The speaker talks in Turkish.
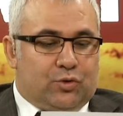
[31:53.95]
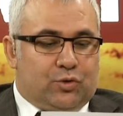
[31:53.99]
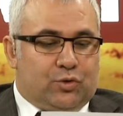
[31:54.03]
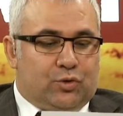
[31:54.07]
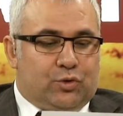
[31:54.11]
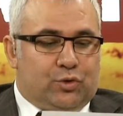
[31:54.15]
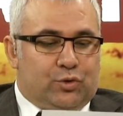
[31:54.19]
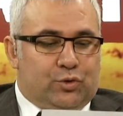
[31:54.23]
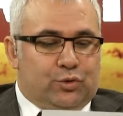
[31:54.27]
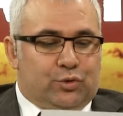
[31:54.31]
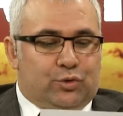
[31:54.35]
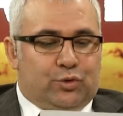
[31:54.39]

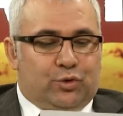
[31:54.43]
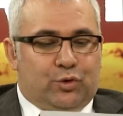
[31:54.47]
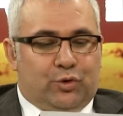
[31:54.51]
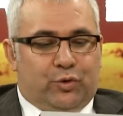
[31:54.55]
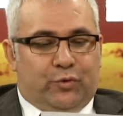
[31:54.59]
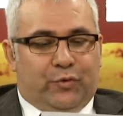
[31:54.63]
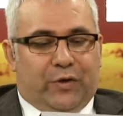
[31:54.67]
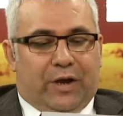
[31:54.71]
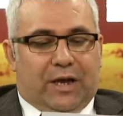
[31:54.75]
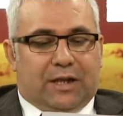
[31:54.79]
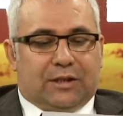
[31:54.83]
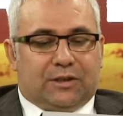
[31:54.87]

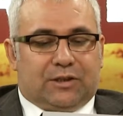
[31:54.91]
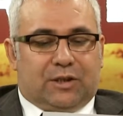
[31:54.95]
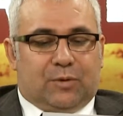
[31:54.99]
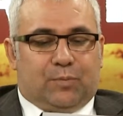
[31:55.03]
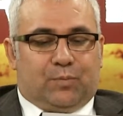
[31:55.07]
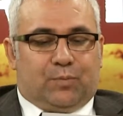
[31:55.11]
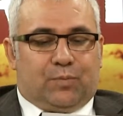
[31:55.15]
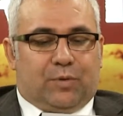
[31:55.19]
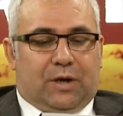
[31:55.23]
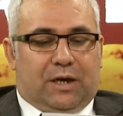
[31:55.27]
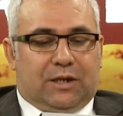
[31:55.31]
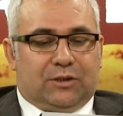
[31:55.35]
Kültür ve
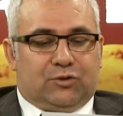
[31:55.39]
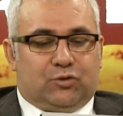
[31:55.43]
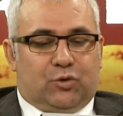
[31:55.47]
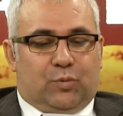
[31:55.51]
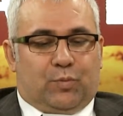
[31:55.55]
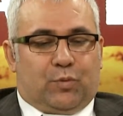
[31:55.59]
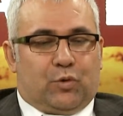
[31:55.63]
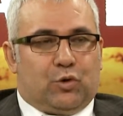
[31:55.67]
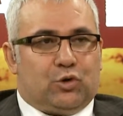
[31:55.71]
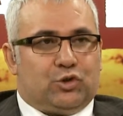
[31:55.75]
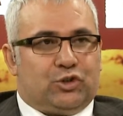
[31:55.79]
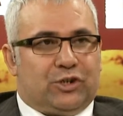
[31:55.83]

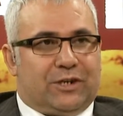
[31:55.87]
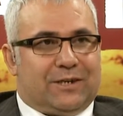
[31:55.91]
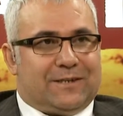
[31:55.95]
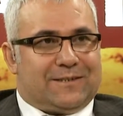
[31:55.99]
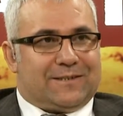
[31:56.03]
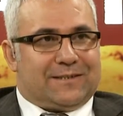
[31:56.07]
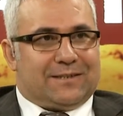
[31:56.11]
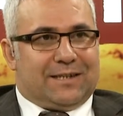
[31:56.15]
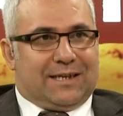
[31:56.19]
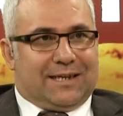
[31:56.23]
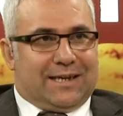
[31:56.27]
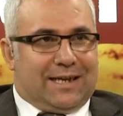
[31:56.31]
antropoloji
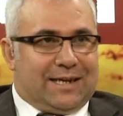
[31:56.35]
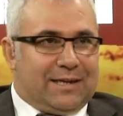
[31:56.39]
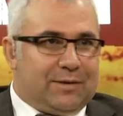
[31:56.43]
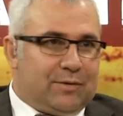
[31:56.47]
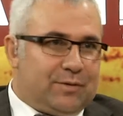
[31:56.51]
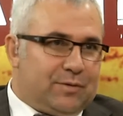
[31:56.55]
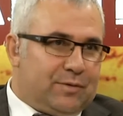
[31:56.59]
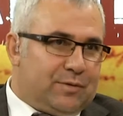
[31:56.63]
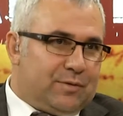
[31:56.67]
arasında yani